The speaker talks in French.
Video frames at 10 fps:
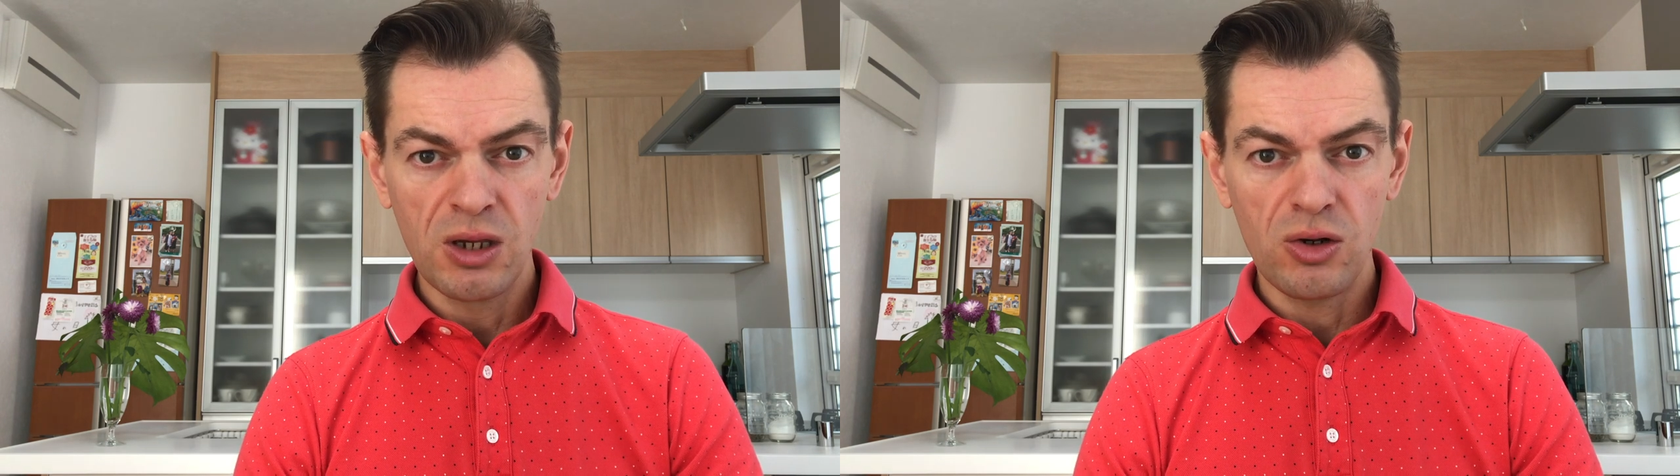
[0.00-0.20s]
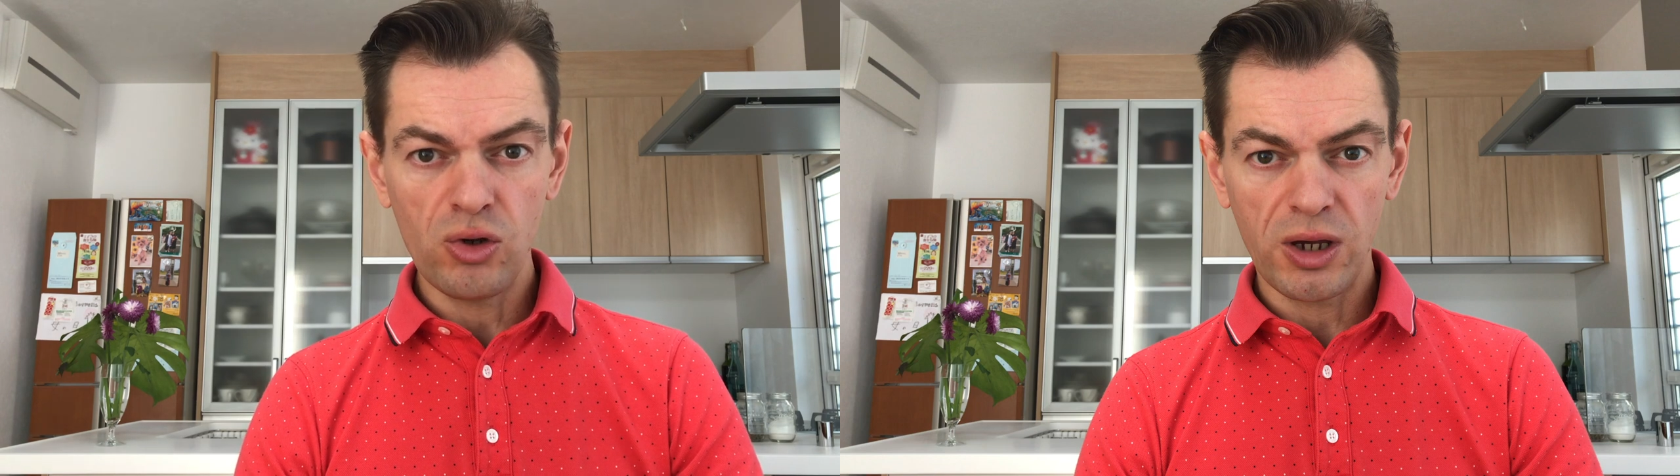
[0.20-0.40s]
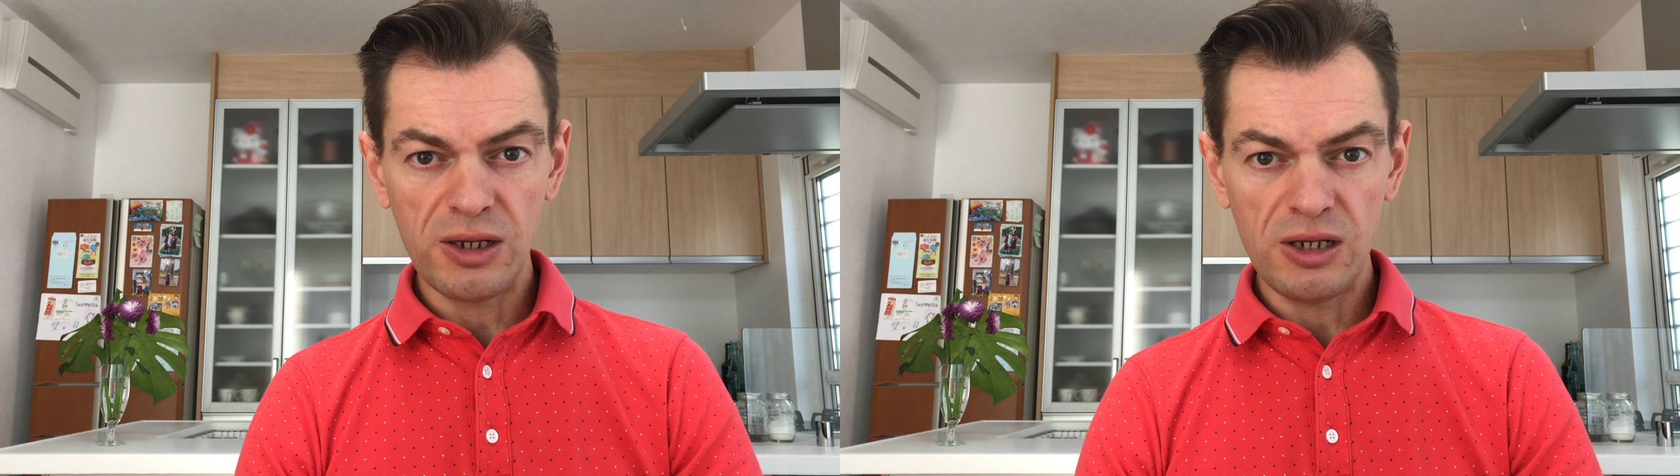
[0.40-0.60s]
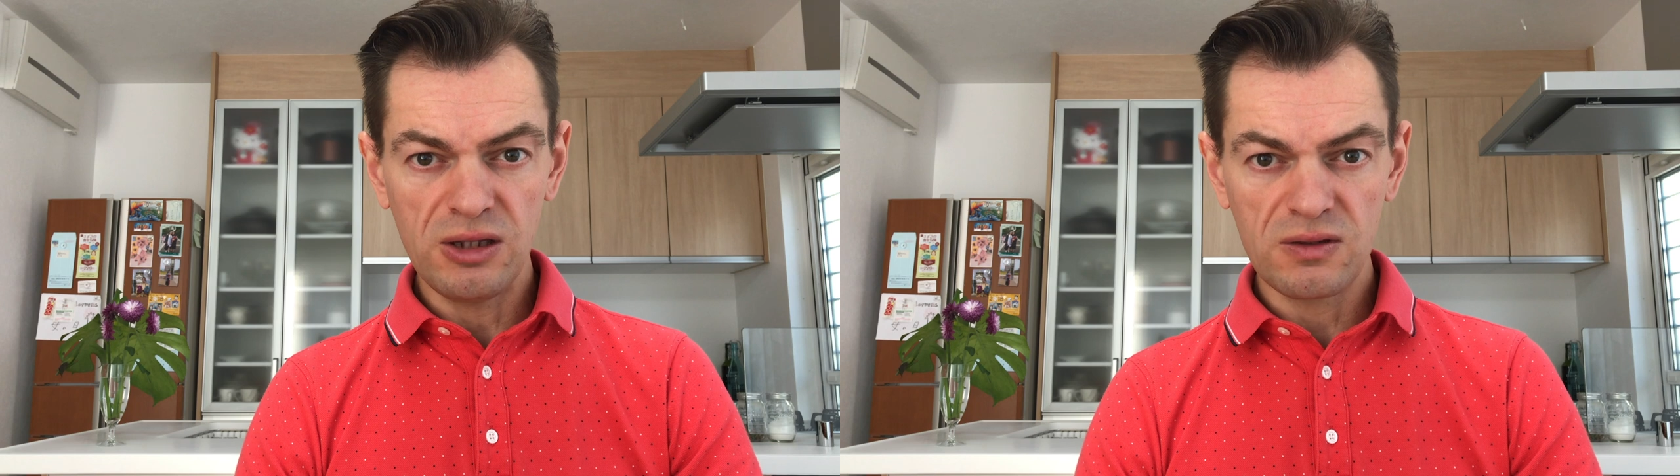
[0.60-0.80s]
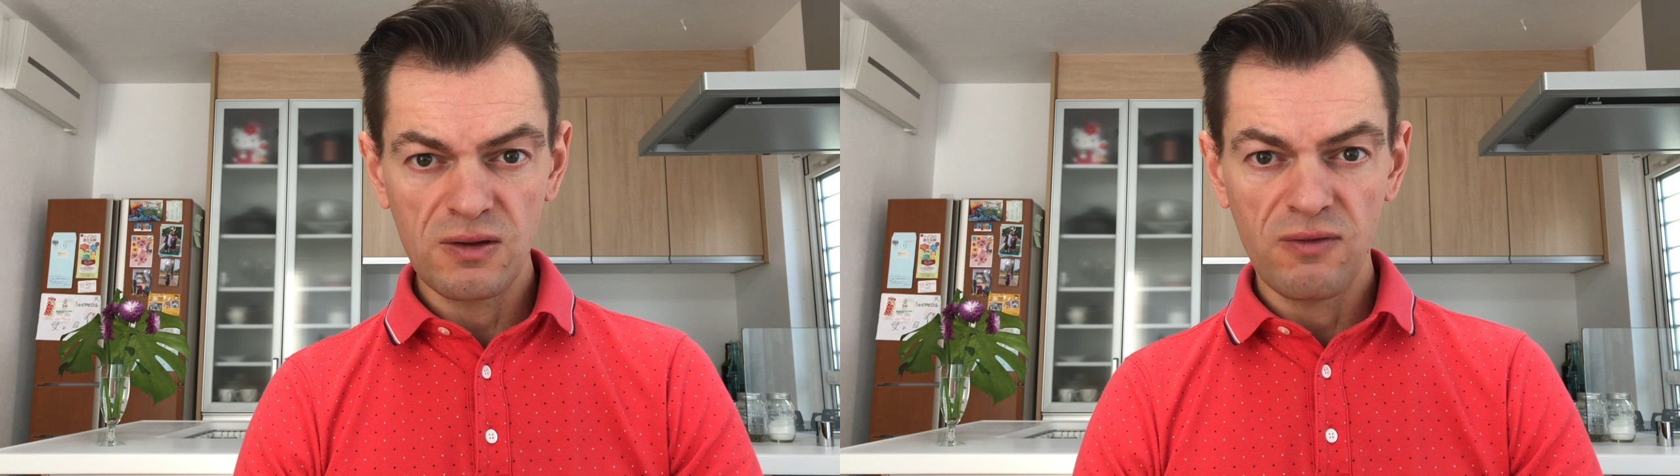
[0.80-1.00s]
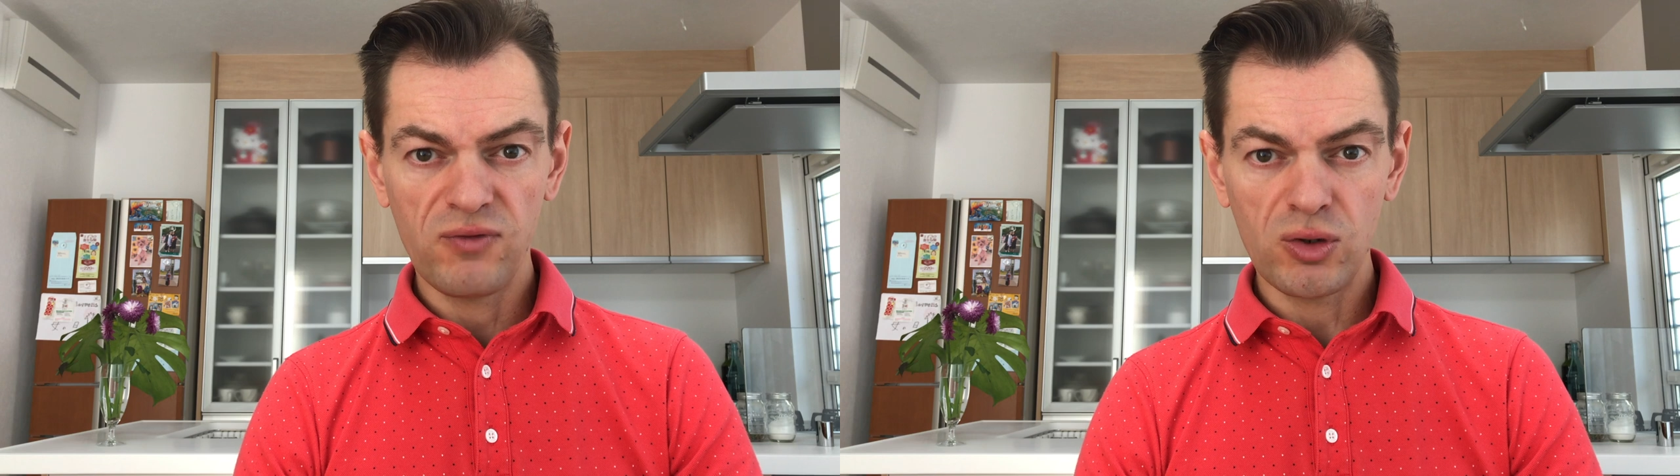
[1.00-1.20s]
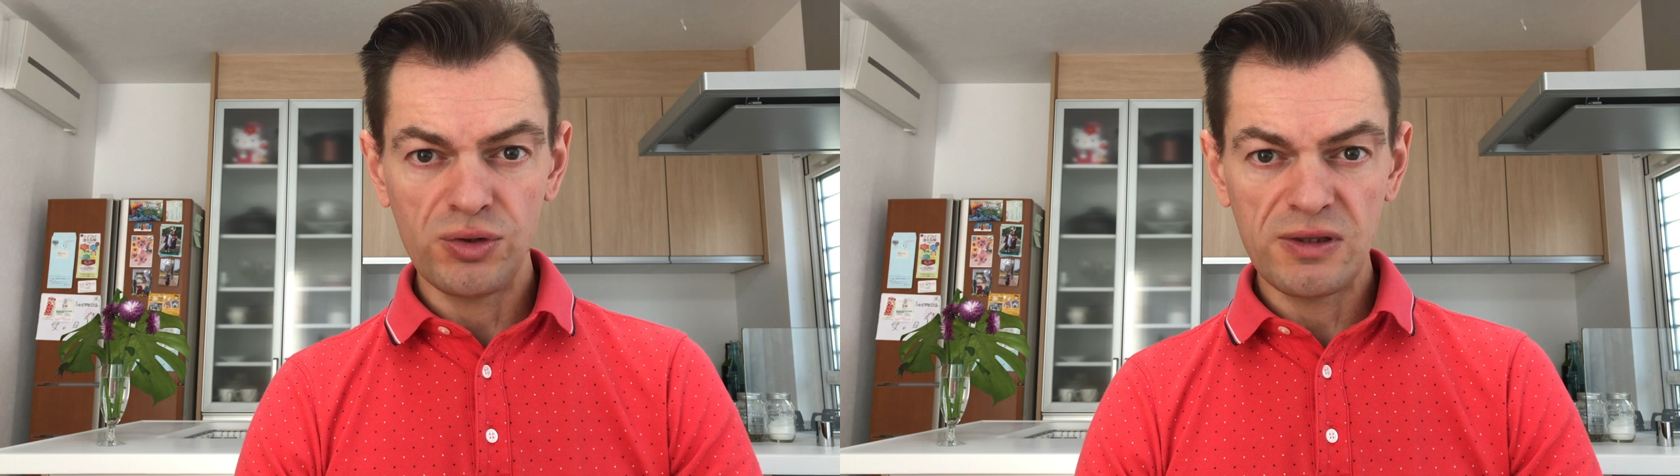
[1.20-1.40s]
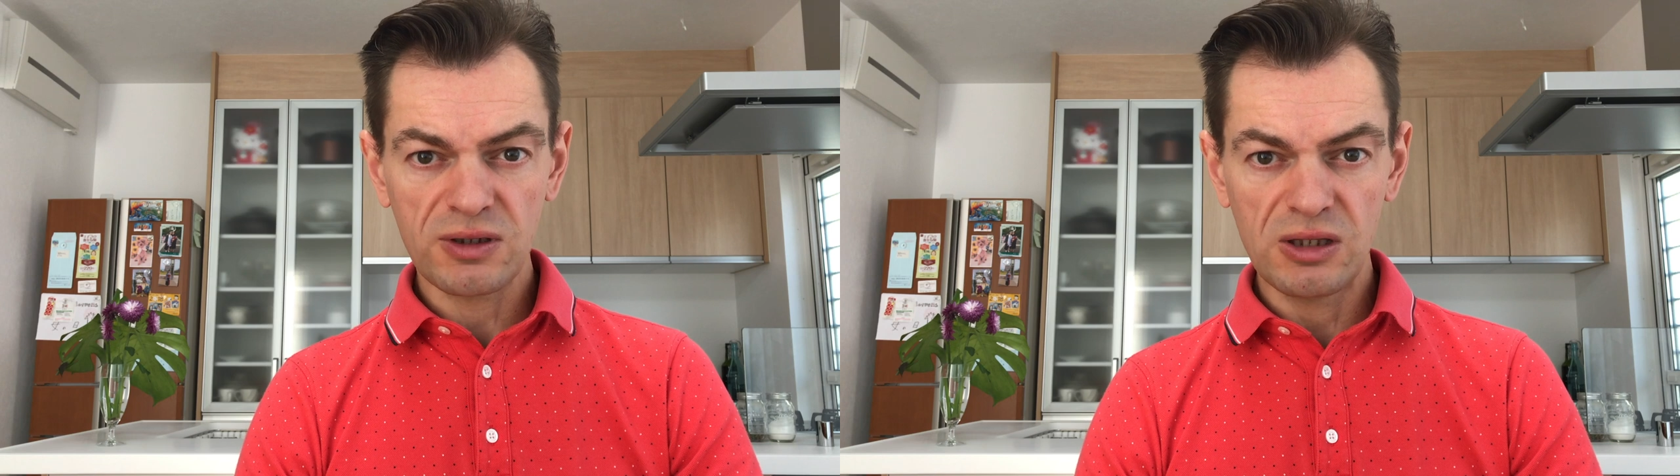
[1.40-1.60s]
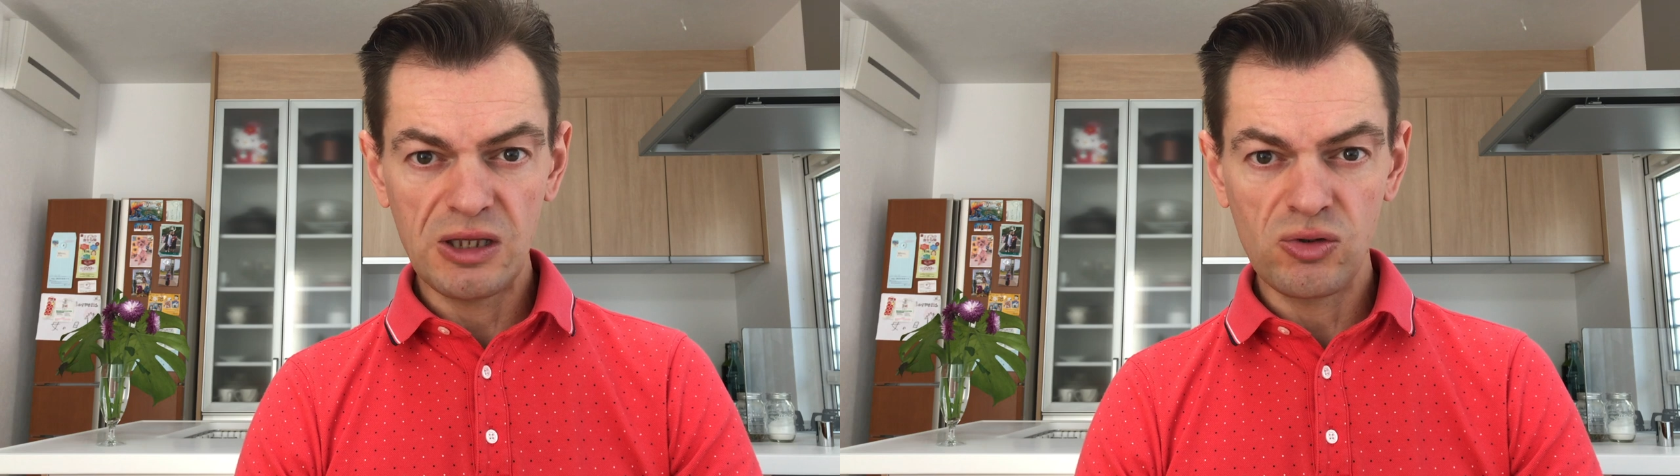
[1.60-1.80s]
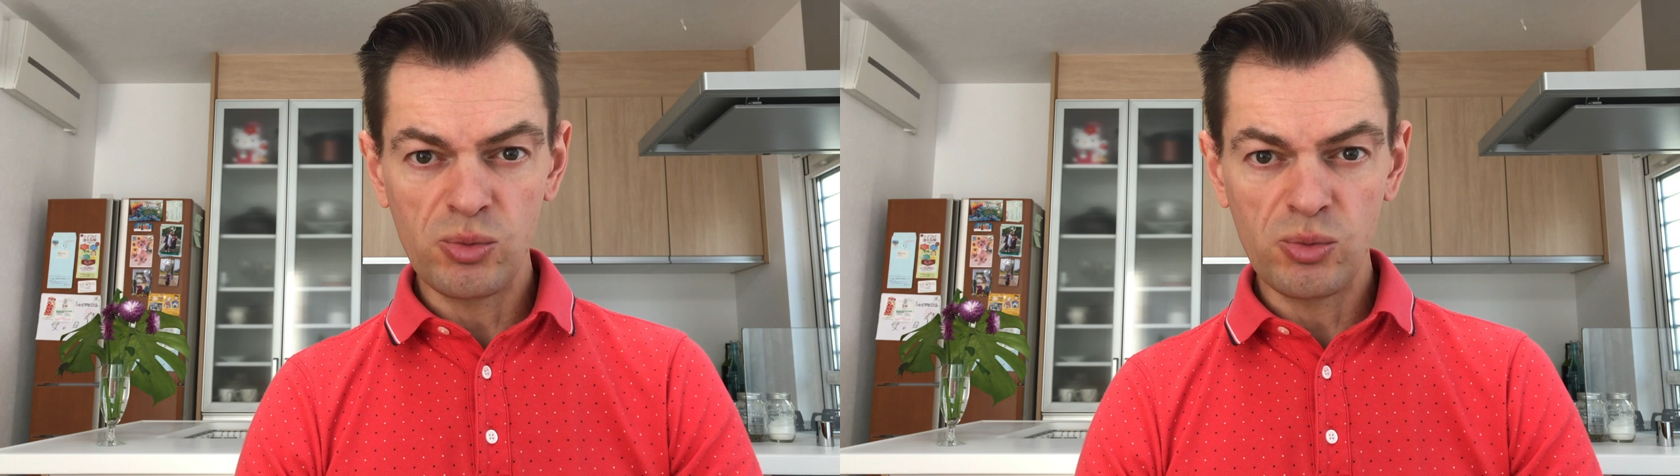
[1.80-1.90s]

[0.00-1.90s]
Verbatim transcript: leur analyse vers le discrédit du